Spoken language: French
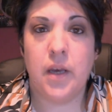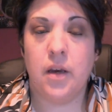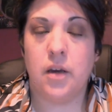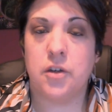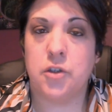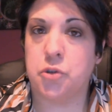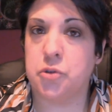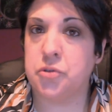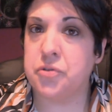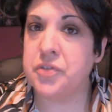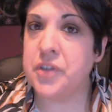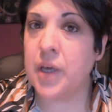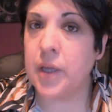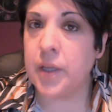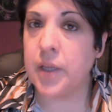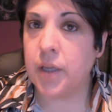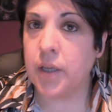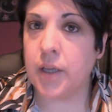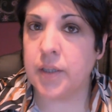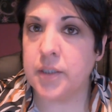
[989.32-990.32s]
je fais
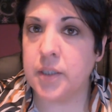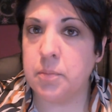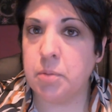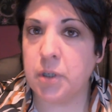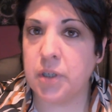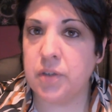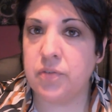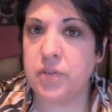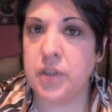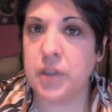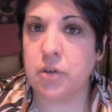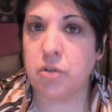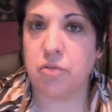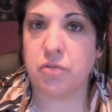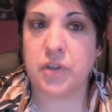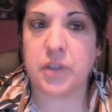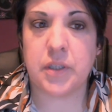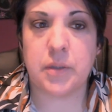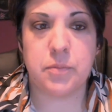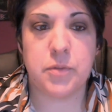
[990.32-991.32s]
un, débriefing en
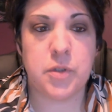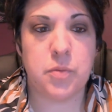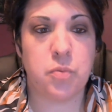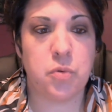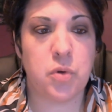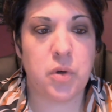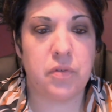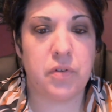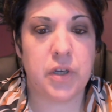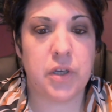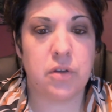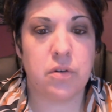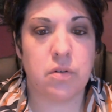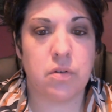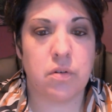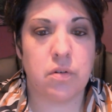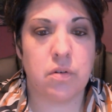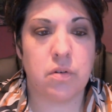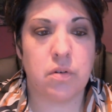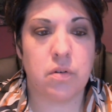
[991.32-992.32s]
fait un petit peu avec,
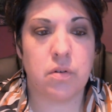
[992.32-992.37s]
euh,